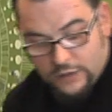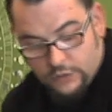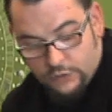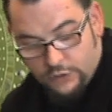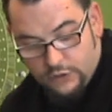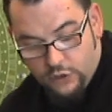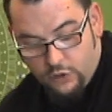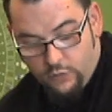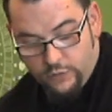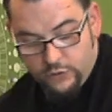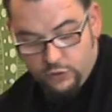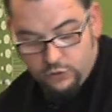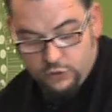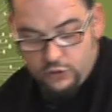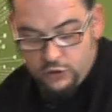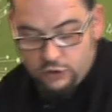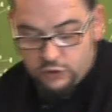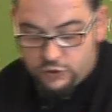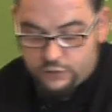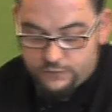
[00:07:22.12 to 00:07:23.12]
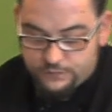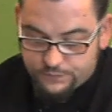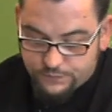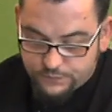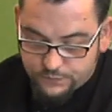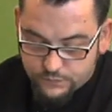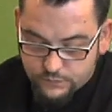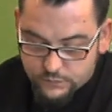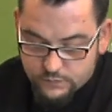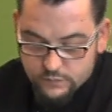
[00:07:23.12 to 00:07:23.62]
4 o 5 minutos.
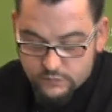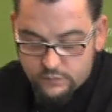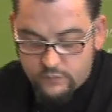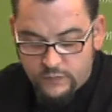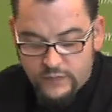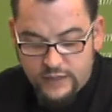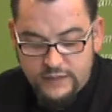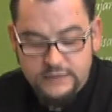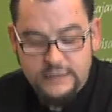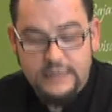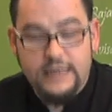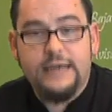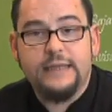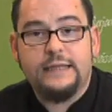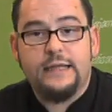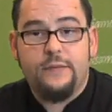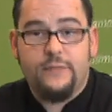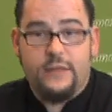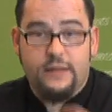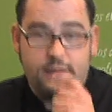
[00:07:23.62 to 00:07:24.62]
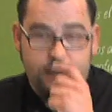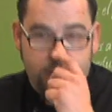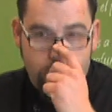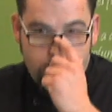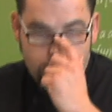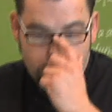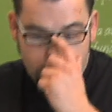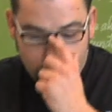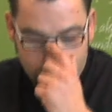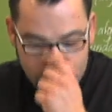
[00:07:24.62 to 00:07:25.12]
Ensaladita de
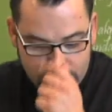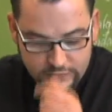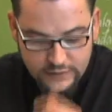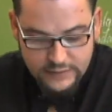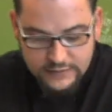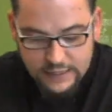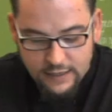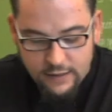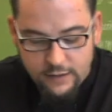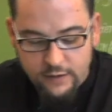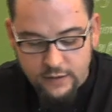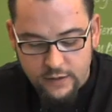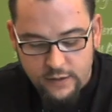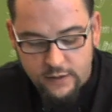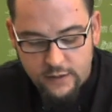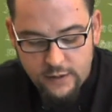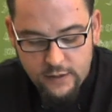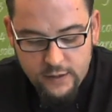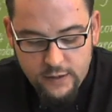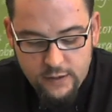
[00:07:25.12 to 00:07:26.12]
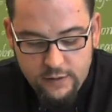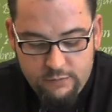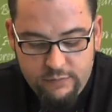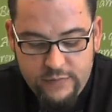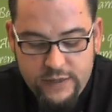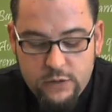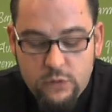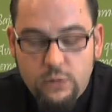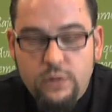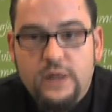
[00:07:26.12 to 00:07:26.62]
manzana con cebolla fresca,
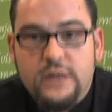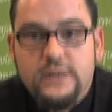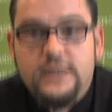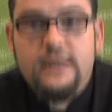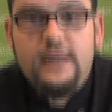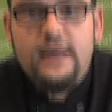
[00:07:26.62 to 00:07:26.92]
merluza